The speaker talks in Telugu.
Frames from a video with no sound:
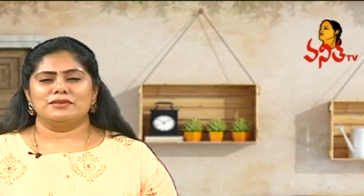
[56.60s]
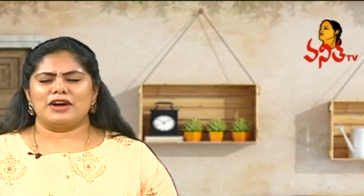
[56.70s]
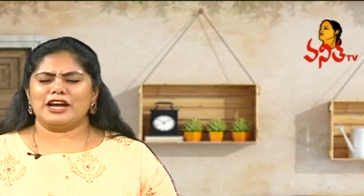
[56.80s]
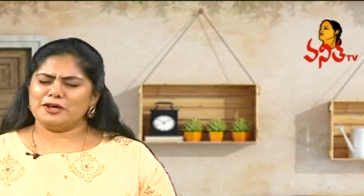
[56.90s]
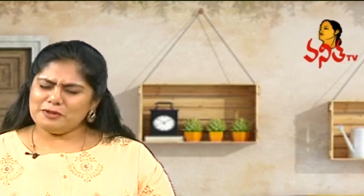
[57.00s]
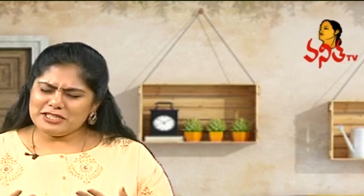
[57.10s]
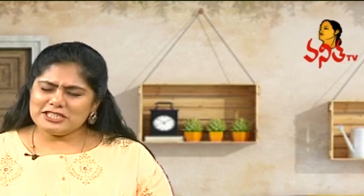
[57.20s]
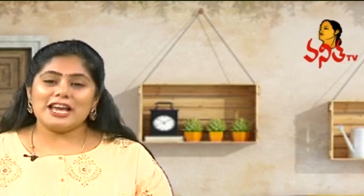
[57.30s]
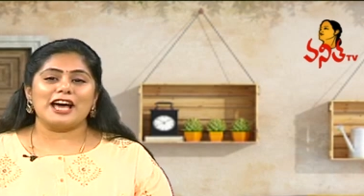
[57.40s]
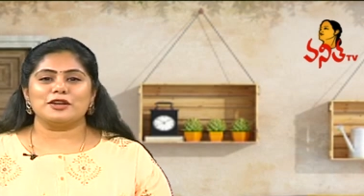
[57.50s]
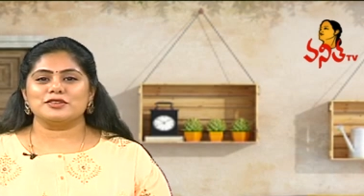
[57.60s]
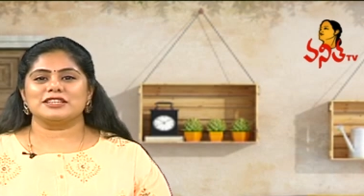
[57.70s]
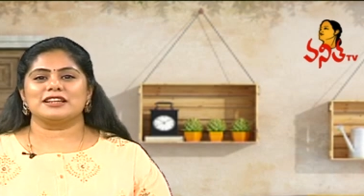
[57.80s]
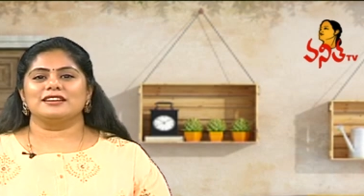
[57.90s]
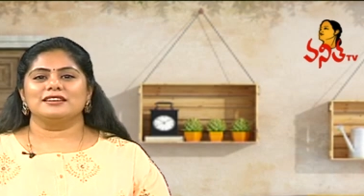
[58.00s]
వాళ్ళ గురించే
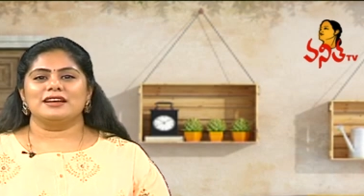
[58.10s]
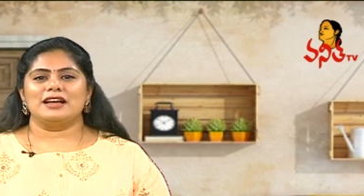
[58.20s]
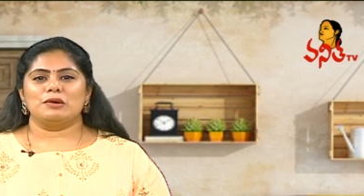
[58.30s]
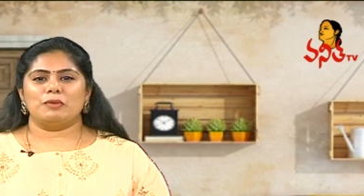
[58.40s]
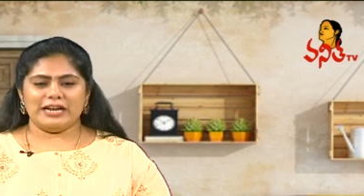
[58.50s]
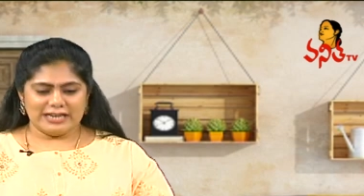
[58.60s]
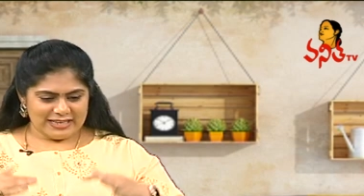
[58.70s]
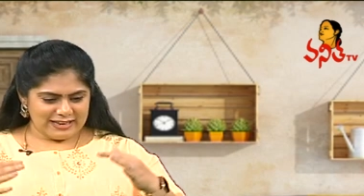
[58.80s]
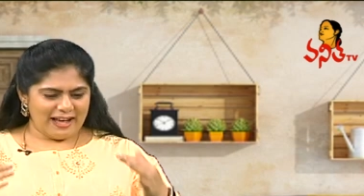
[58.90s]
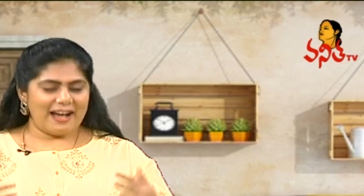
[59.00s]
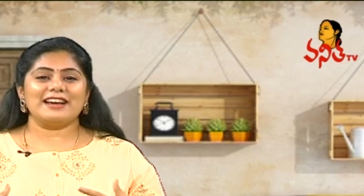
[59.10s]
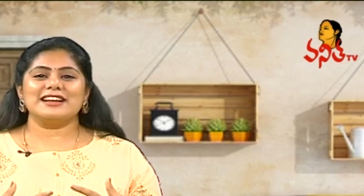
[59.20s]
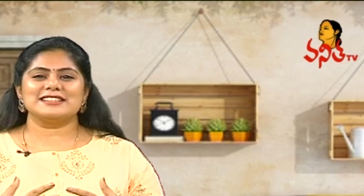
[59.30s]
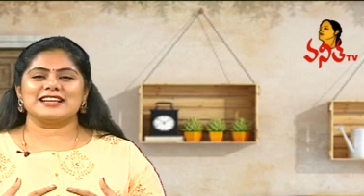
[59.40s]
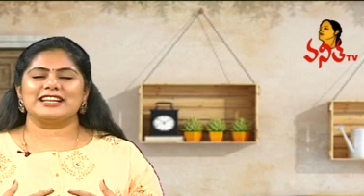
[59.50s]
ఆలోచన వాళ్ళ ఇంటికి
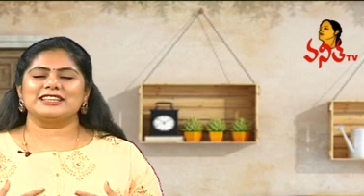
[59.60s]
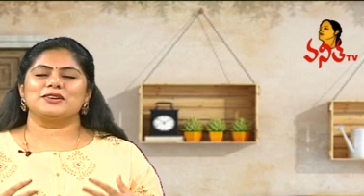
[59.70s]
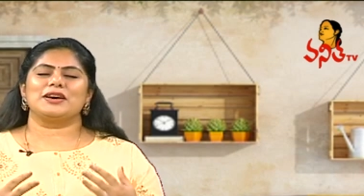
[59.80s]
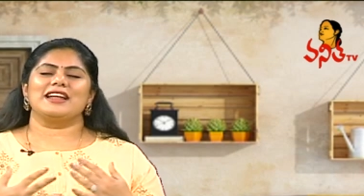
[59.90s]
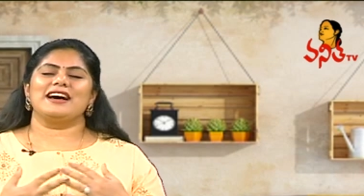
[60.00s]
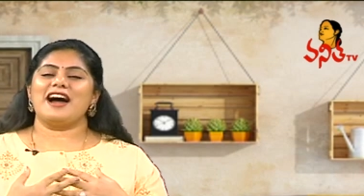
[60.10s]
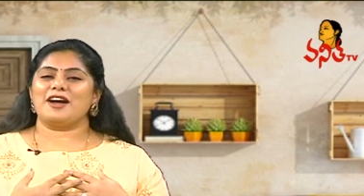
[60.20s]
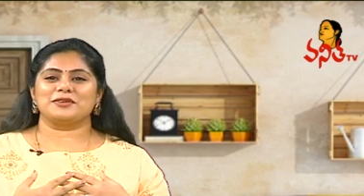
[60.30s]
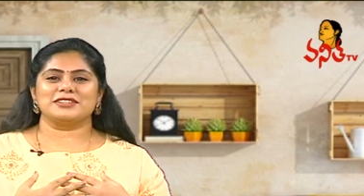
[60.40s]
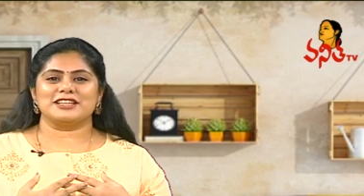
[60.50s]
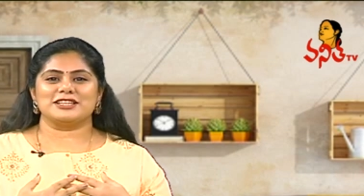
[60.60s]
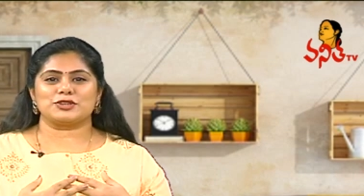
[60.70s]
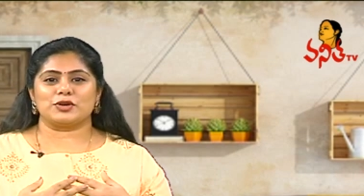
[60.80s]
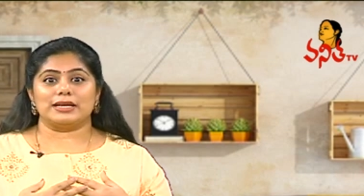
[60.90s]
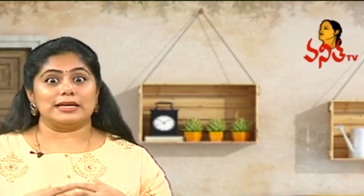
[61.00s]
రాగానే సాయంత్రం అలా ఆకుని
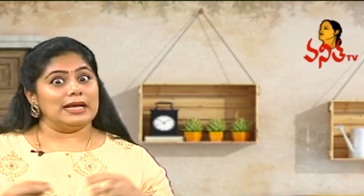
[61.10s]
చేర్చుకొని